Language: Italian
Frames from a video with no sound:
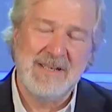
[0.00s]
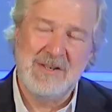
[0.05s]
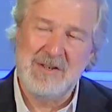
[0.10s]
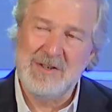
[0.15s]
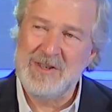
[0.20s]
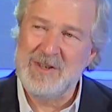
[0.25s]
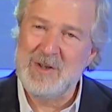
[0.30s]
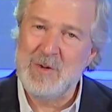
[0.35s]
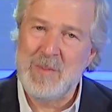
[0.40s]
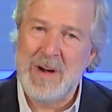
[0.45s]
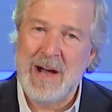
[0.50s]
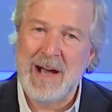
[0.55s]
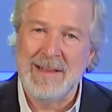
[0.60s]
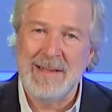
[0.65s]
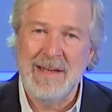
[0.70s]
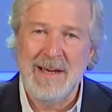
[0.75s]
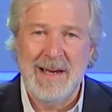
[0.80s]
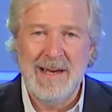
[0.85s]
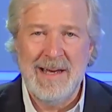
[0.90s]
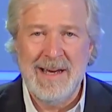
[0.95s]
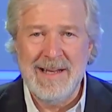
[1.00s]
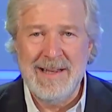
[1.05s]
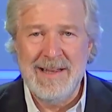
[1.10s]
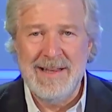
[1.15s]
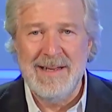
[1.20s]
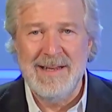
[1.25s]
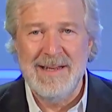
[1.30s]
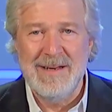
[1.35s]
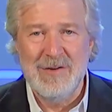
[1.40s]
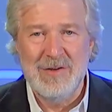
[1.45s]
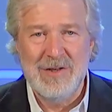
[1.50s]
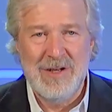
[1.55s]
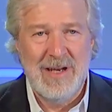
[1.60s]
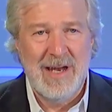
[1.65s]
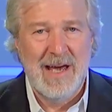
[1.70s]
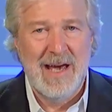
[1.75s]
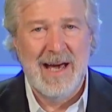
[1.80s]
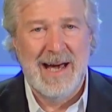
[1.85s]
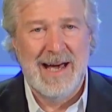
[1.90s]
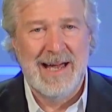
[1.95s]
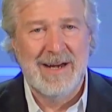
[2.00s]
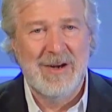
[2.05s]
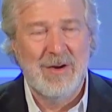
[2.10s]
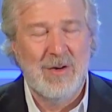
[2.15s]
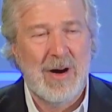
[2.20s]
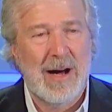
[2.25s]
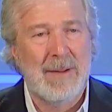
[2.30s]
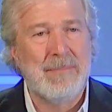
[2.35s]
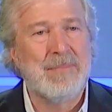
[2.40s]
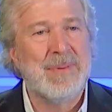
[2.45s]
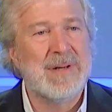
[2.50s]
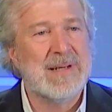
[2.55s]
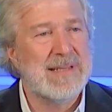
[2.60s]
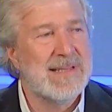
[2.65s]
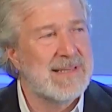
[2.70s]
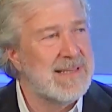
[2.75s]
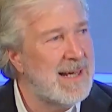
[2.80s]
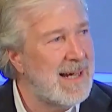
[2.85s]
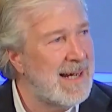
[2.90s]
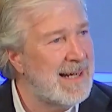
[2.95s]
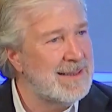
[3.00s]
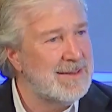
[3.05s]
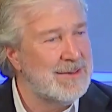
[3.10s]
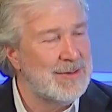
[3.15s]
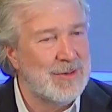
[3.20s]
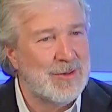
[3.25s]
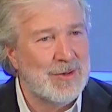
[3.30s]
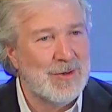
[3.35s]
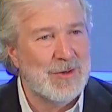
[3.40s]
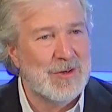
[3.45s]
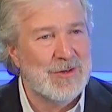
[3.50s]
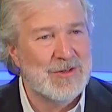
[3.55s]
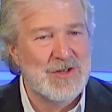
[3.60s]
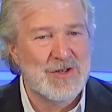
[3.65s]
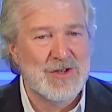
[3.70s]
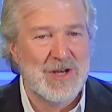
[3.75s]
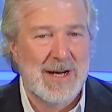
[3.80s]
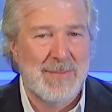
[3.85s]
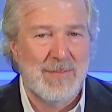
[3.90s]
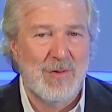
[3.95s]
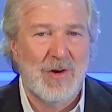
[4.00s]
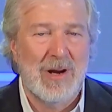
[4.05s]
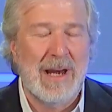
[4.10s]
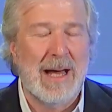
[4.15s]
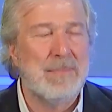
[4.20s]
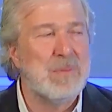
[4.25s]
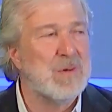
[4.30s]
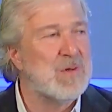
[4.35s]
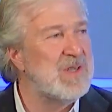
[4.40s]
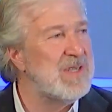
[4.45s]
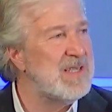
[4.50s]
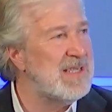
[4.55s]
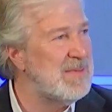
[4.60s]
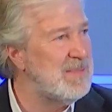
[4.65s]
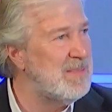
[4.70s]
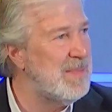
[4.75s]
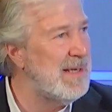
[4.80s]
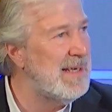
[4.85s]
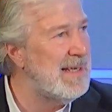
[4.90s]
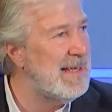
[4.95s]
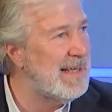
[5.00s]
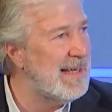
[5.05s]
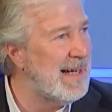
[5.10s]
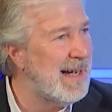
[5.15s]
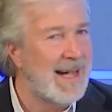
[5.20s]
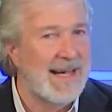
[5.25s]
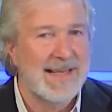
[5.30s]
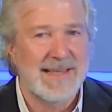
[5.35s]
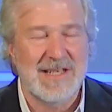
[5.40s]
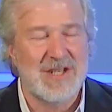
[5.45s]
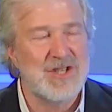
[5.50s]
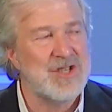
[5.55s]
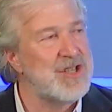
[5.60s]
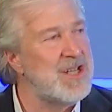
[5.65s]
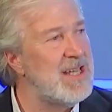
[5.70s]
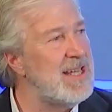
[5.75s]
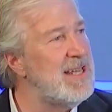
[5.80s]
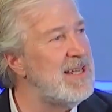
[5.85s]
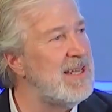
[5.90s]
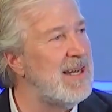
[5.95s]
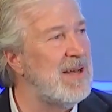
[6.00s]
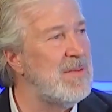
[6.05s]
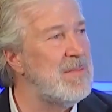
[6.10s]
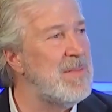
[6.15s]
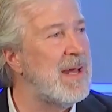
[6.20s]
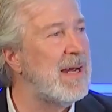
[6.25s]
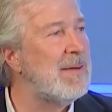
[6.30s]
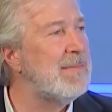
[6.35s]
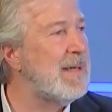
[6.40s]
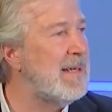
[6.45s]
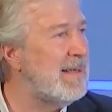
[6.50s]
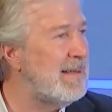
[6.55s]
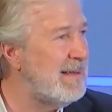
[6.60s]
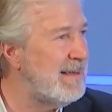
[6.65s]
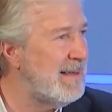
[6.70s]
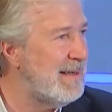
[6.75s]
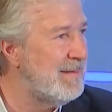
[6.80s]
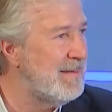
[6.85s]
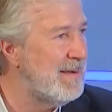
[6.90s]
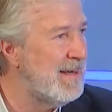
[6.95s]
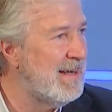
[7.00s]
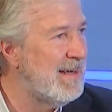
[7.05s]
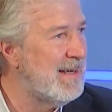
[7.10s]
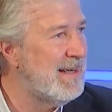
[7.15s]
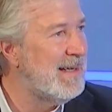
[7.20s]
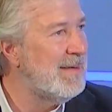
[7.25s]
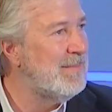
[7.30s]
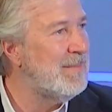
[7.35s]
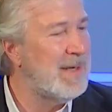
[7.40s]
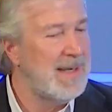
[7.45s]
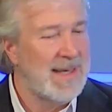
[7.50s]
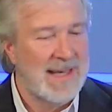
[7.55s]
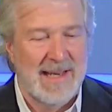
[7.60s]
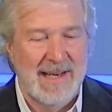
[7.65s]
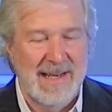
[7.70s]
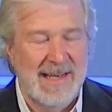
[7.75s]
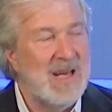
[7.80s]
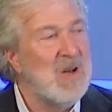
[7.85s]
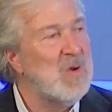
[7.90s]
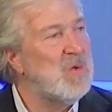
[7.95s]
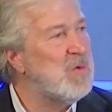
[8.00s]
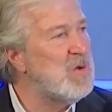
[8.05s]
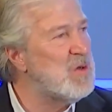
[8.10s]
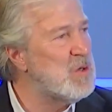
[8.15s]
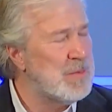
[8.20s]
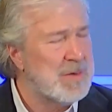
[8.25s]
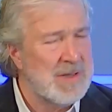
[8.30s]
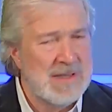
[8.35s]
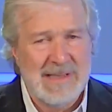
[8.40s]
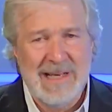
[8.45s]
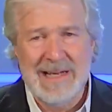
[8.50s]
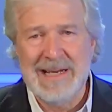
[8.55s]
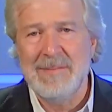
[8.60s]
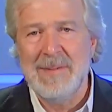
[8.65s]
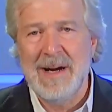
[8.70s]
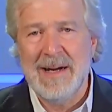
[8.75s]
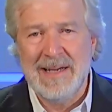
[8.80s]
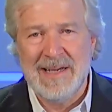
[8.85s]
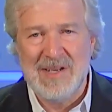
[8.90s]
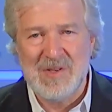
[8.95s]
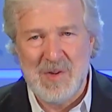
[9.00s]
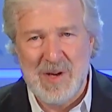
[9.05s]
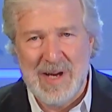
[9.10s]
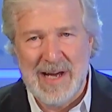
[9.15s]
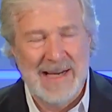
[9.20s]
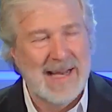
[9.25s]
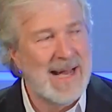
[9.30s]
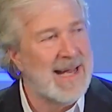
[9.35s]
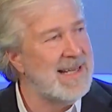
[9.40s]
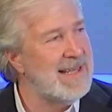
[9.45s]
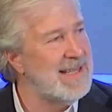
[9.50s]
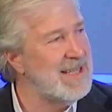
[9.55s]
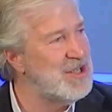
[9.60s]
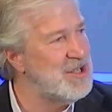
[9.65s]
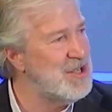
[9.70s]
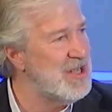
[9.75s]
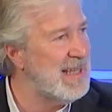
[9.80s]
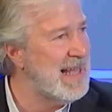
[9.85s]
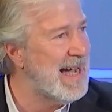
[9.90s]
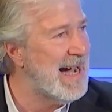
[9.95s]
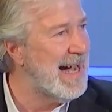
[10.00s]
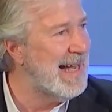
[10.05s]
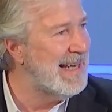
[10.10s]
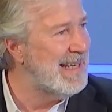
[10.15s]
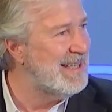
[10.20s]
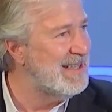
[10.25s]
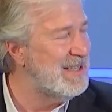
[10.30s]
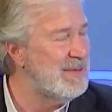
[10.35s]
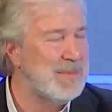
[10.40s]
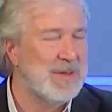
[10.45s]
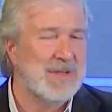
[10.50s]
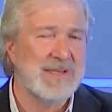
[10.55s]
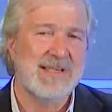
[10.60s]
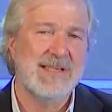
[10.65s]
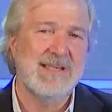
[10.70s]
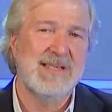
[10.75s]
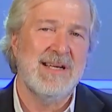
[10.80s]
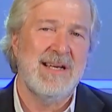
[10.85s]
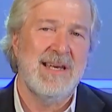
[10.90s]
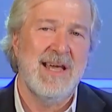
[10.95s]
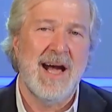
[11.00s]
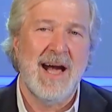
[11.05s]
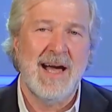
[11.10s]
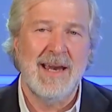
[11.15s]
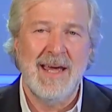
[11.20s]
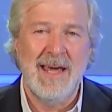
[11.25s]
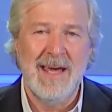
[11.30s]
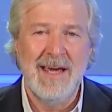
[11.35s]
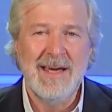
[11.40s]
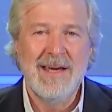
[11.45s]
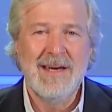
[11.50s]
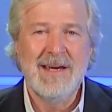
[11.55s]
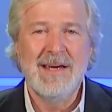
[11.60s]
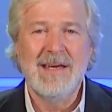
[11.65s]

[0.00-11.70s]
seconda domanda. I clienti, devo dire, hanno apprezzato diciamo, la possibilità di scegliere liberamente, mm. perché nell'ufficio postale, ma anche sui canali digitali di Poste Italiane,